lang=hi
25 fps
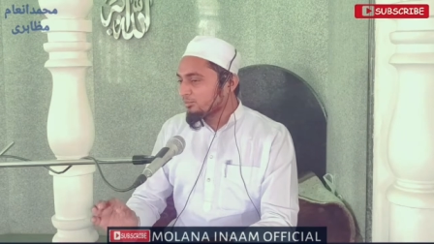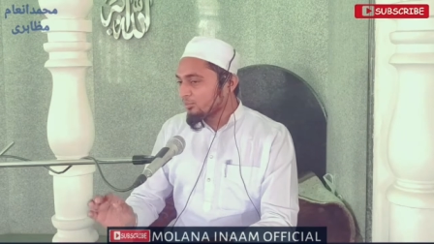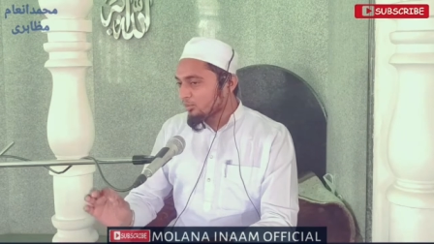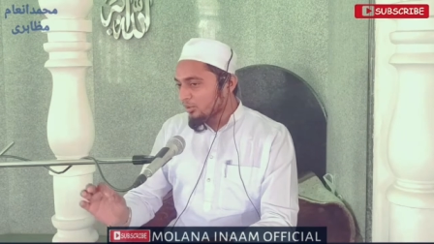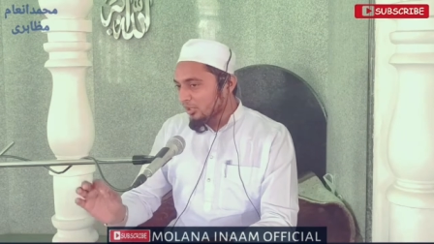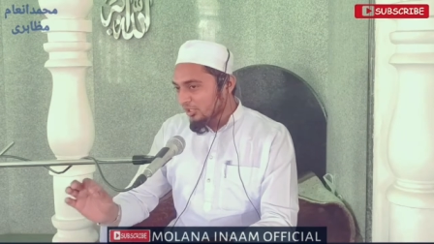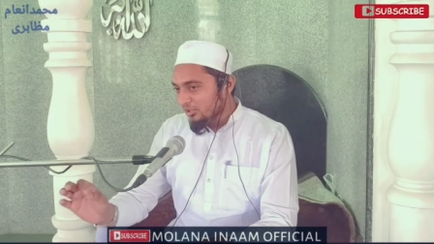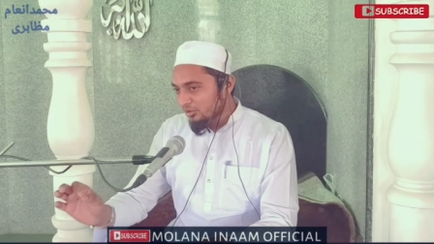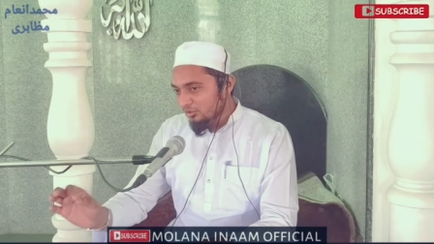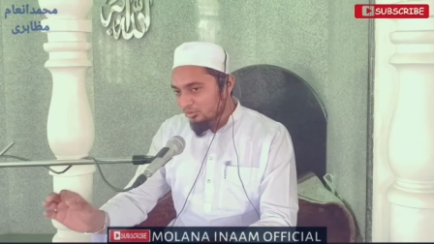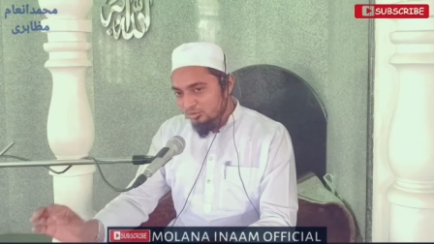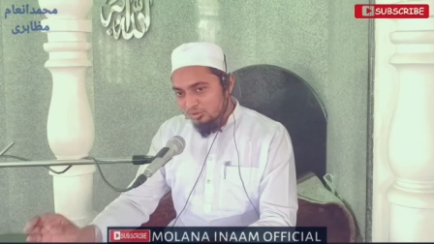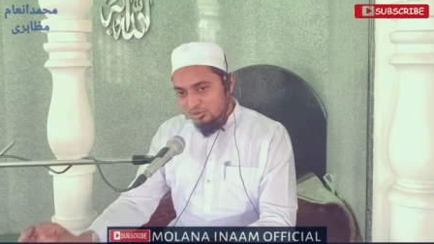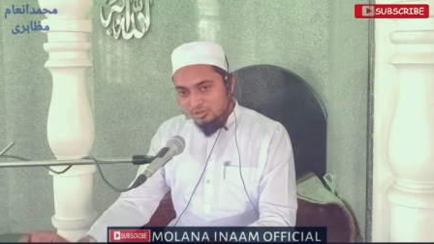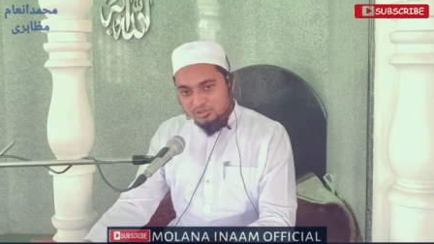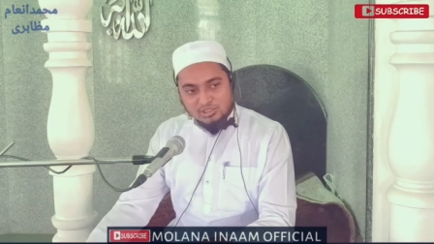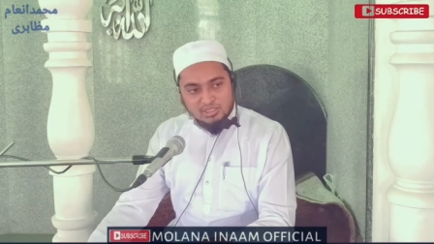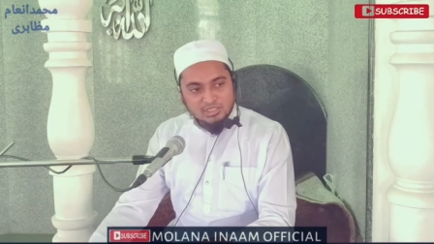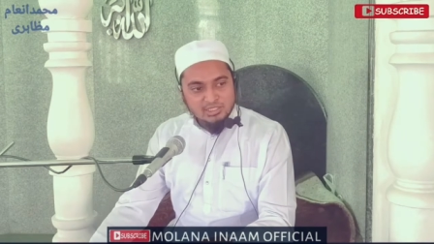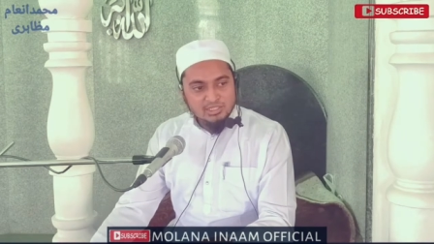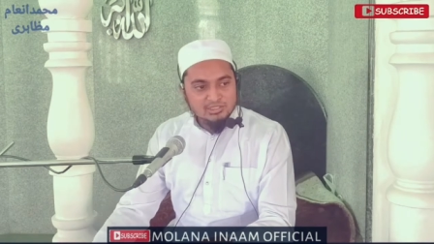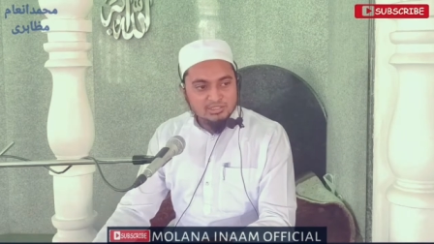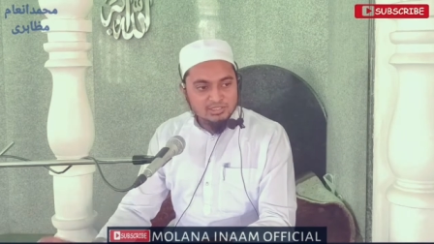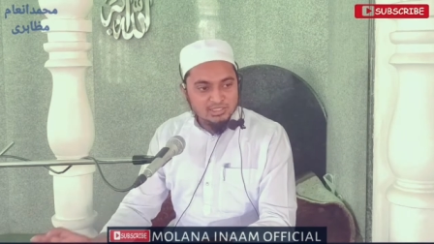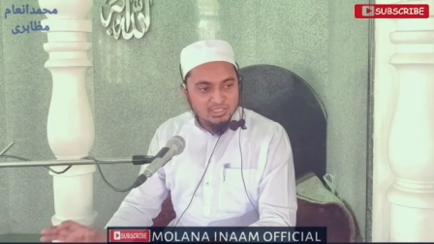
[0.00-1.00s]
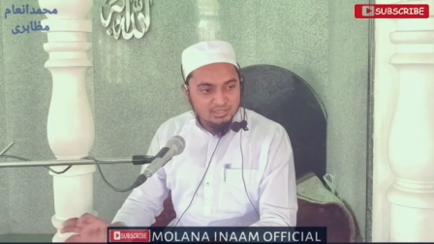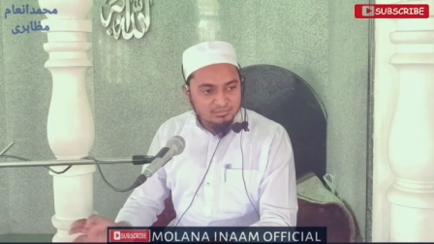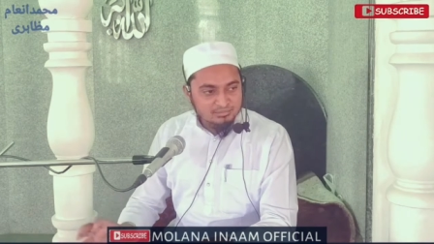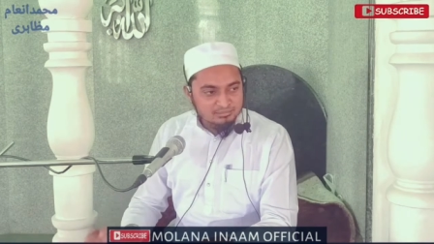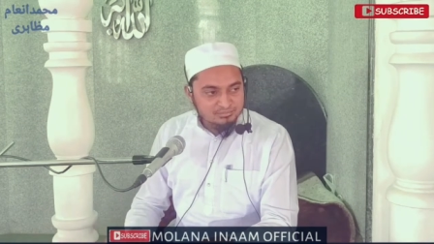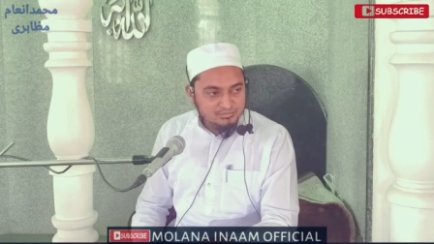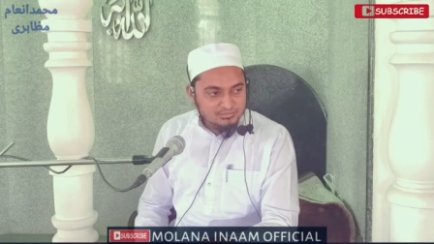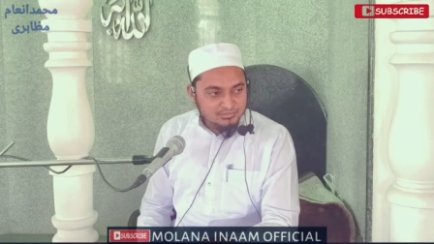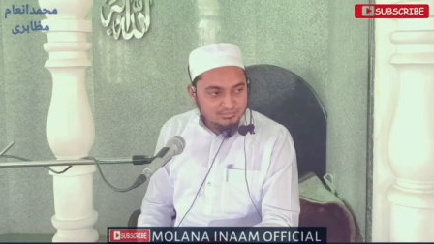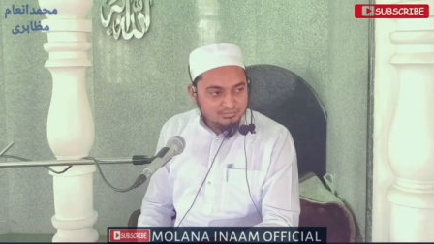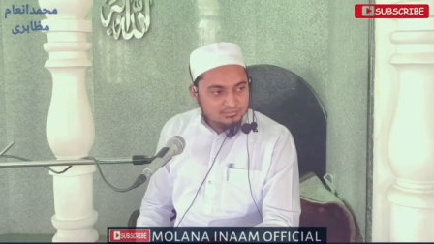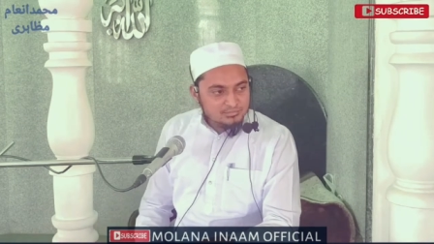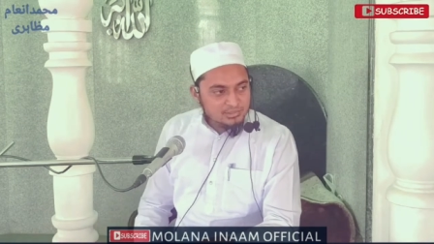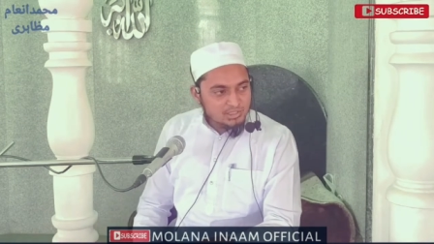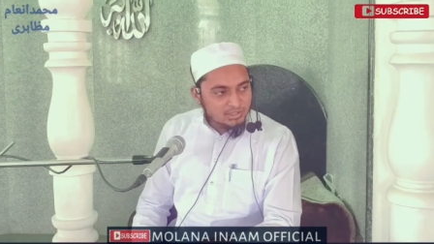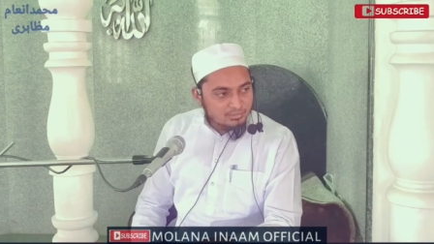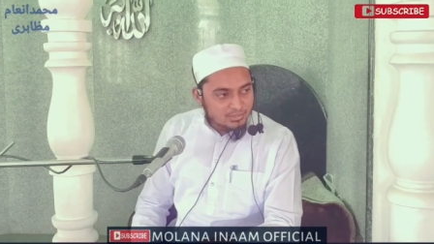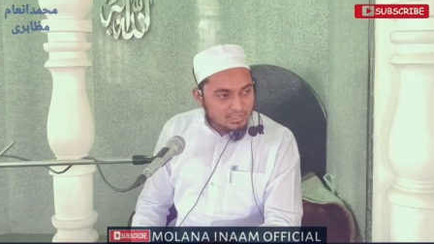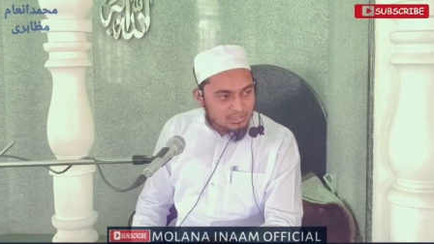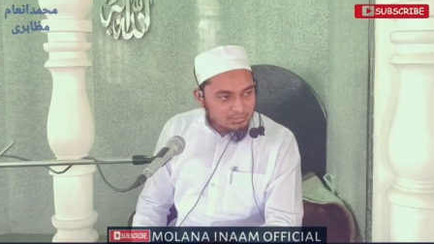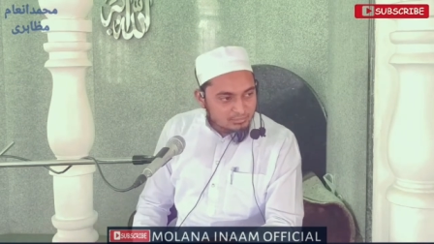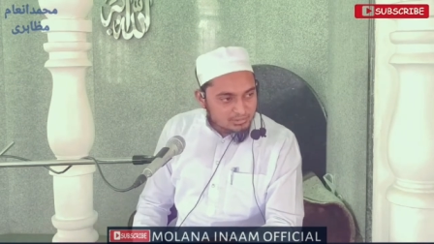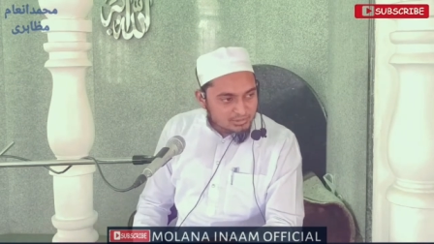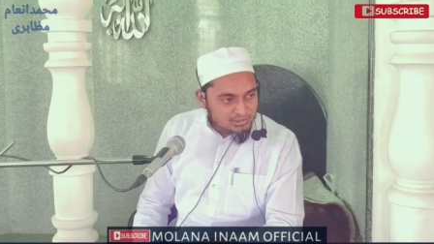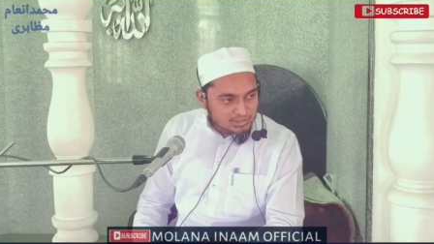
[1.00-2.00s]
बुराइयों की जड़ है शराब
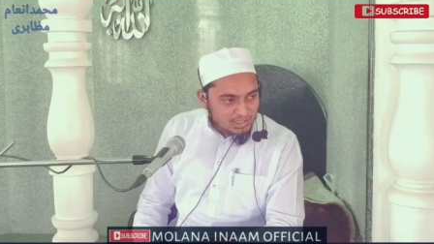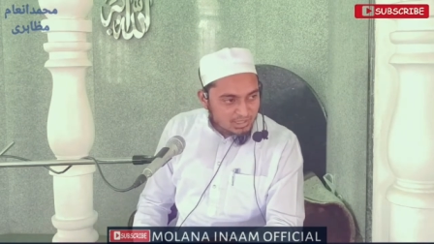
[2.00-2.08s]
जब आदमी